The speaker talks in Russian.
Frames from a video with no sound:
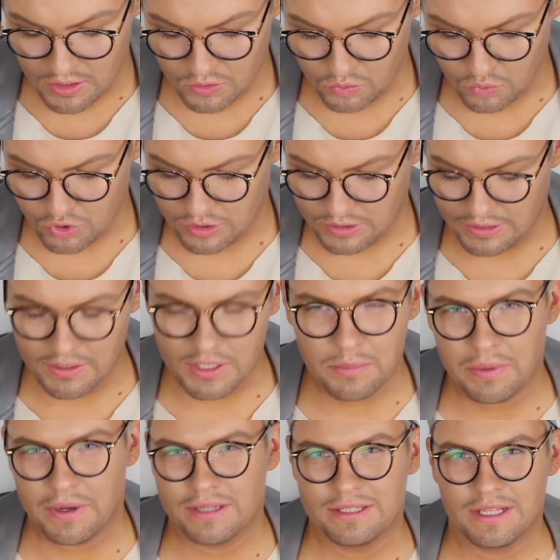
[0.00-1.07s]
нужно,
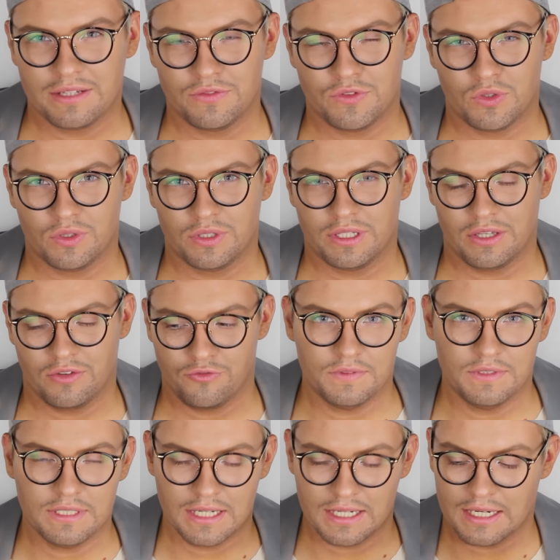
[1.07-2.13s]
наверное, показать все-таки
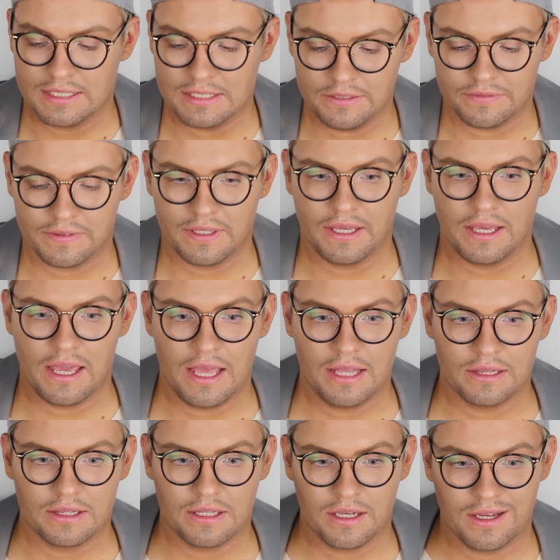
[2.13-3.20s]
в скидке
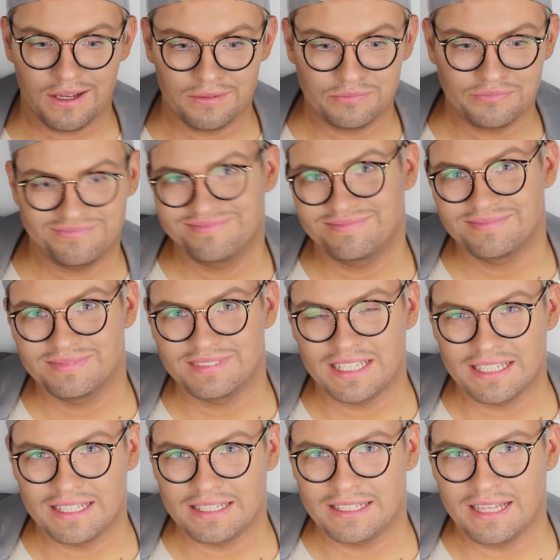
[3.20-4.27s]
это
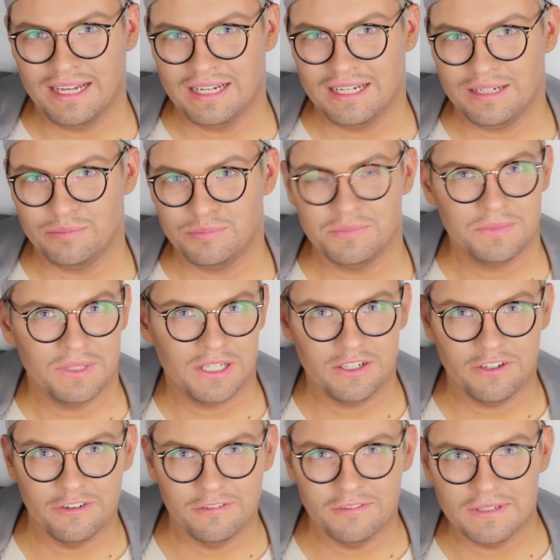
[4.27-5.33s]
Та-дам!
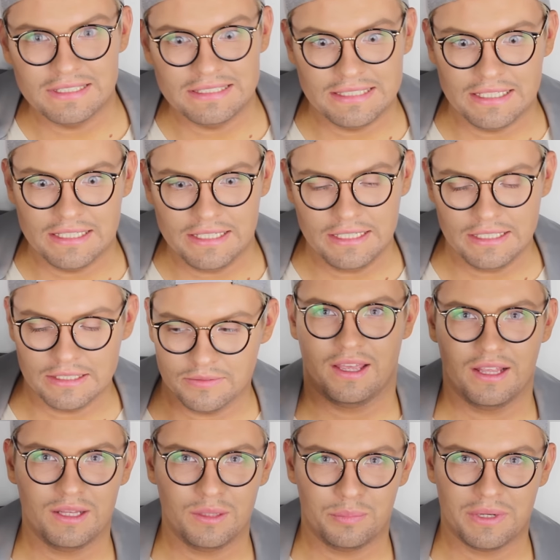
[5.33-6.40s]
Вазелин.
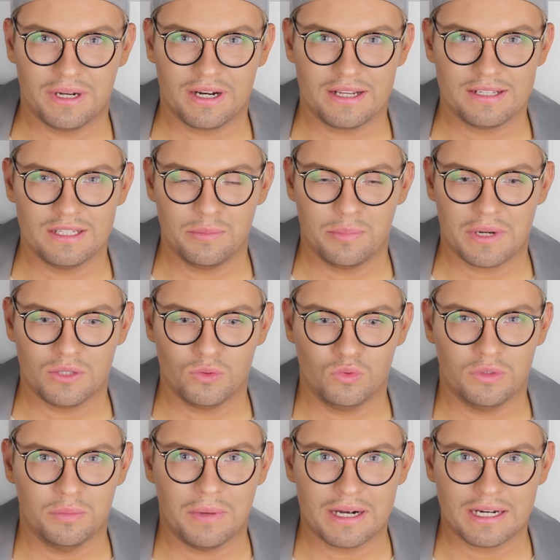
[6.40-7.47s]
Это прекрасный
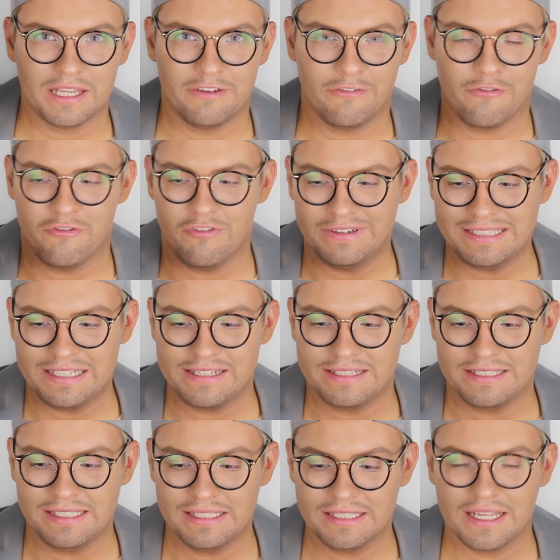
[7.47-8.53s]
продукт марки
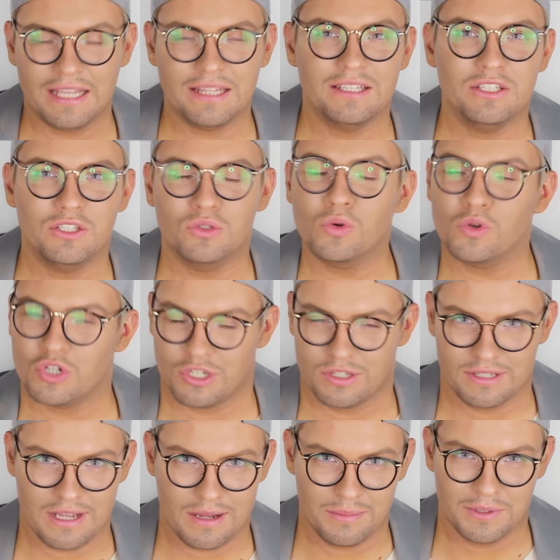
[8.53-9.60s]
Вазелин. Это не то же
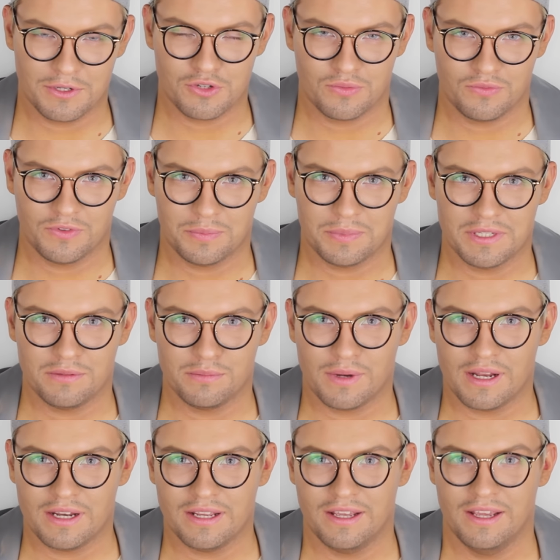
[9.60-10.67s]
самое, что вы
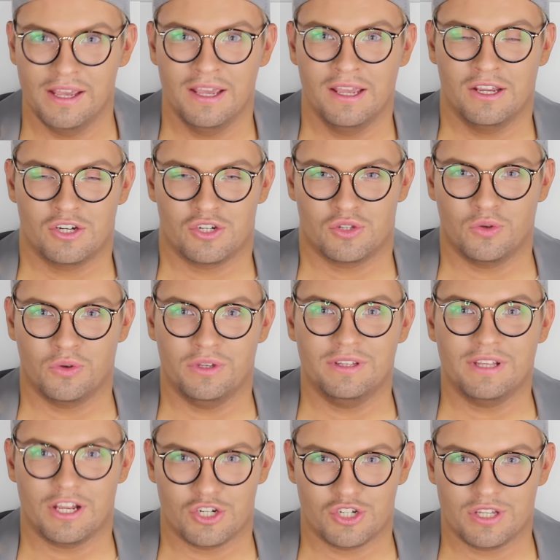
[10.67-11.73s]
понимали, что и
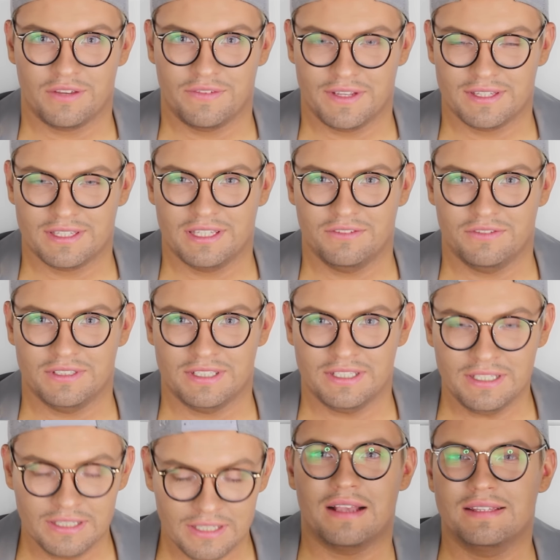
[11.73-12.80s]
наш советский
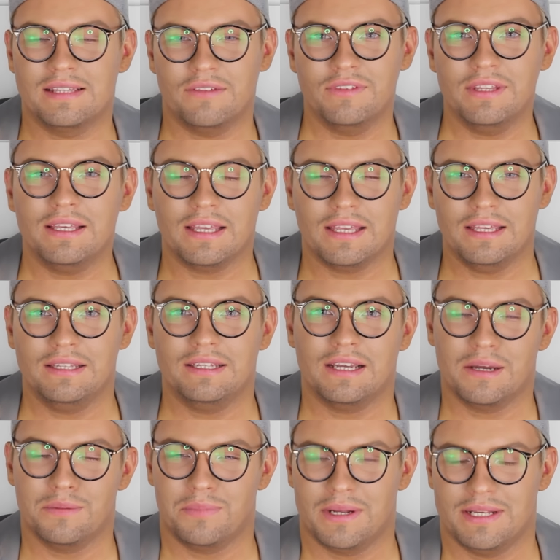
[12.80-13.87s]
Вазелин. Основные какие-то
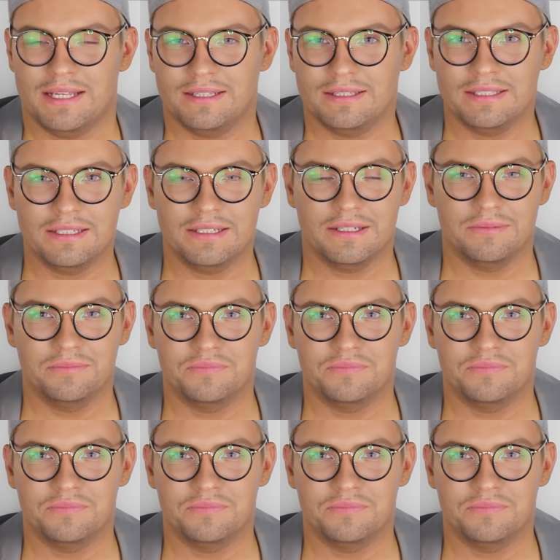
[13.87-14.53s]
компоненты,